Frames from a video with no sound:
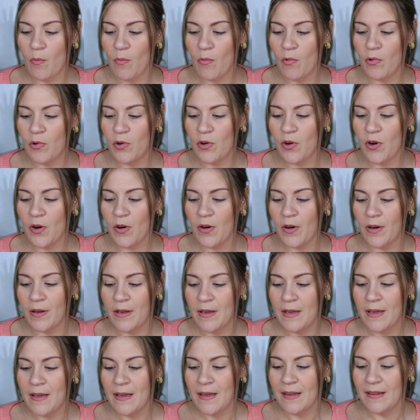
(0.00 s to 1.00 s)
Mon corps
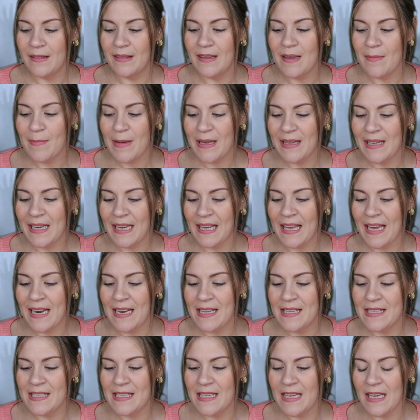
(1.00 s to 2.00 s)

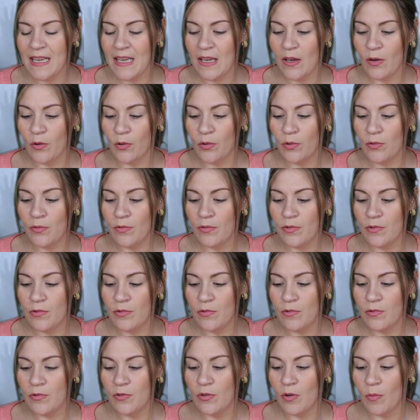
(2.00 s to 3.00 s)
dématérialisé est
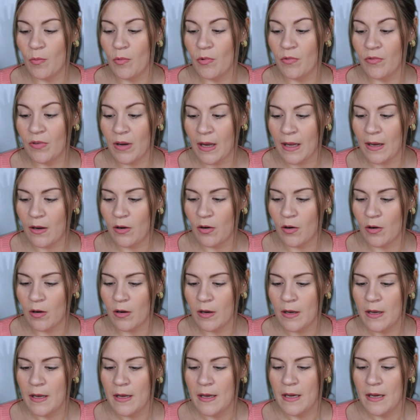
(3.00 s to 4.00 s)
revenu dans mon vrai corps